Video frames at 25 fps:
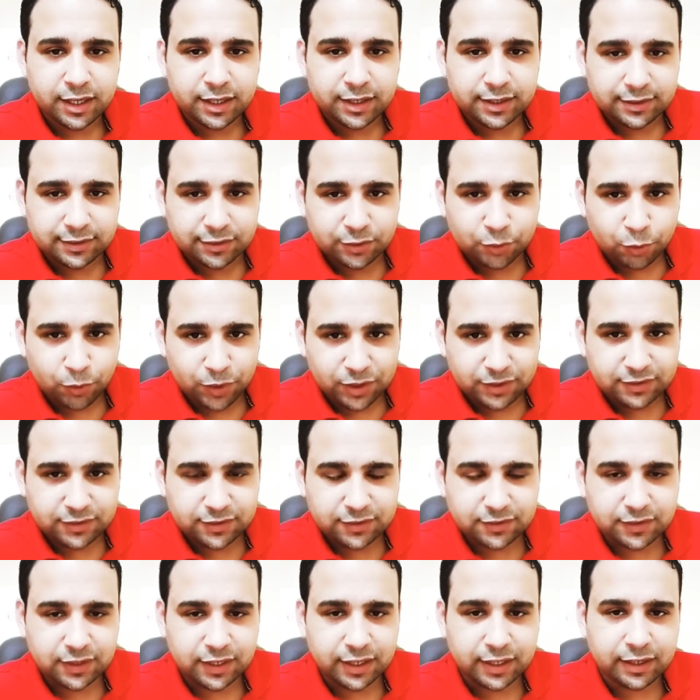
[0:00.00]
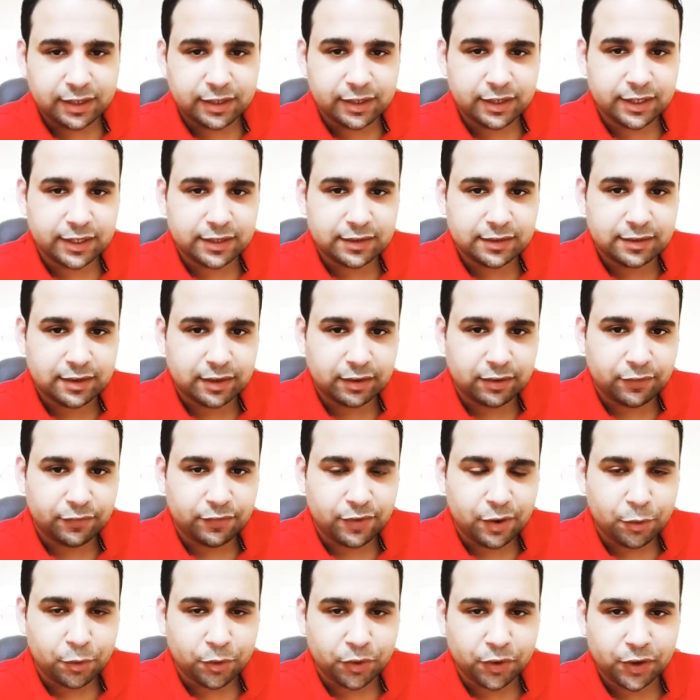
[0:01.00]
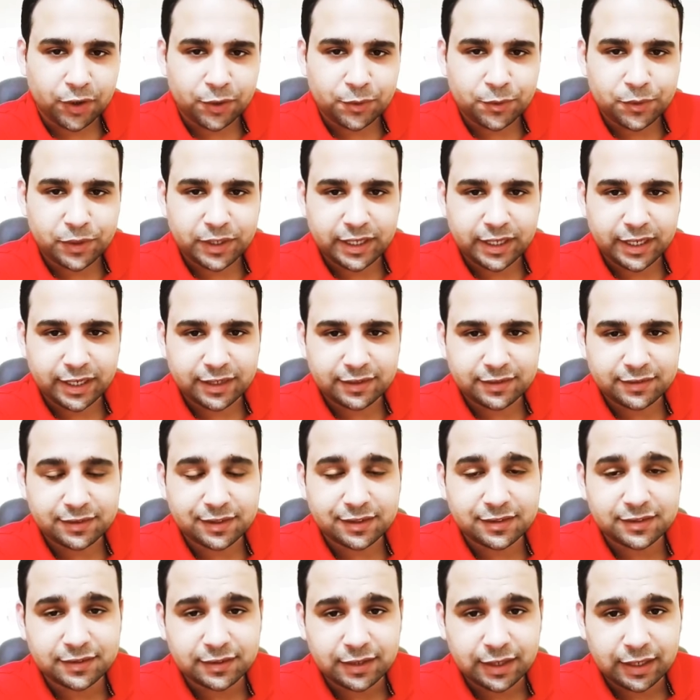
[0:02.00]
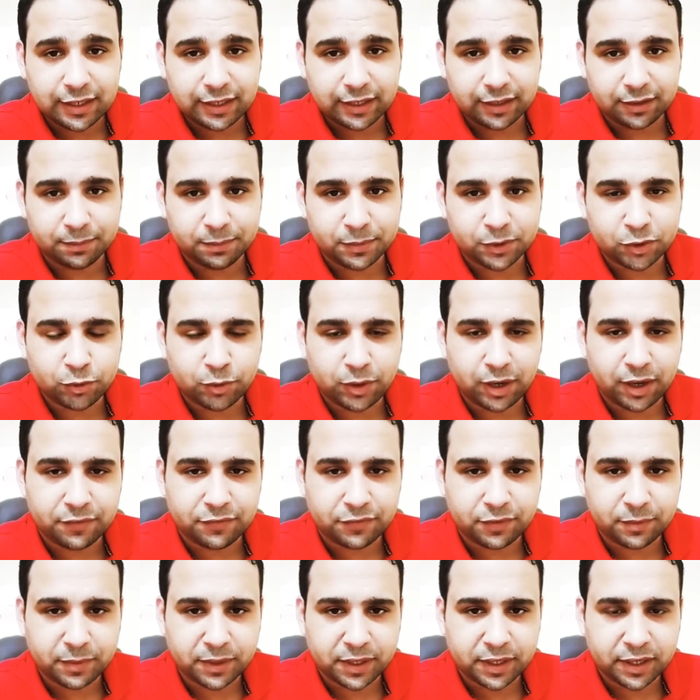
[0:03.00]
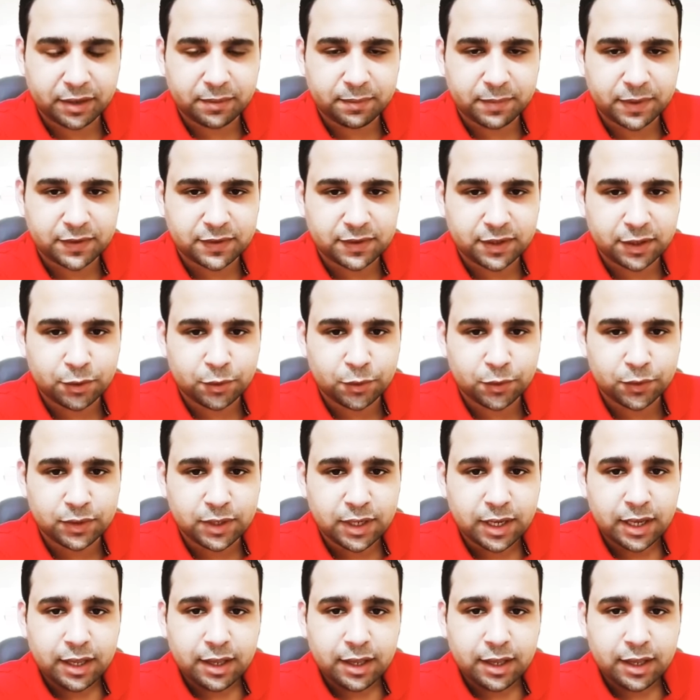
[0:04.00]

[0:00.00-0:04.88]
توصل للطرف أو الرجل إحساس غلط بتقع فيه من غير ما تاخد